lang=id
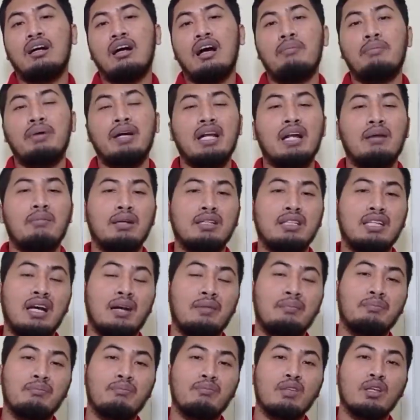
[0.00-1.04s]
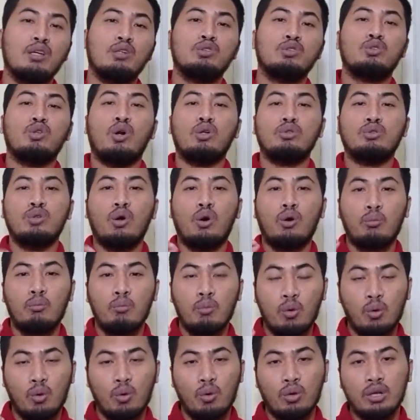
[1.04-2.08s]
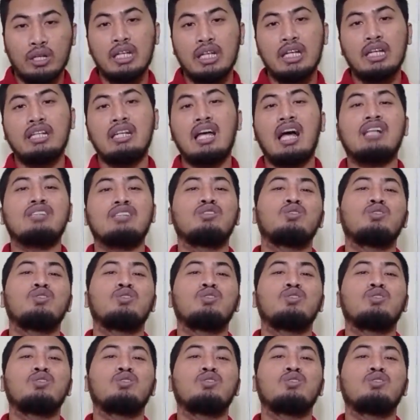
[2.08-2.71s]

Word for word: apa namanya cocokmologi dan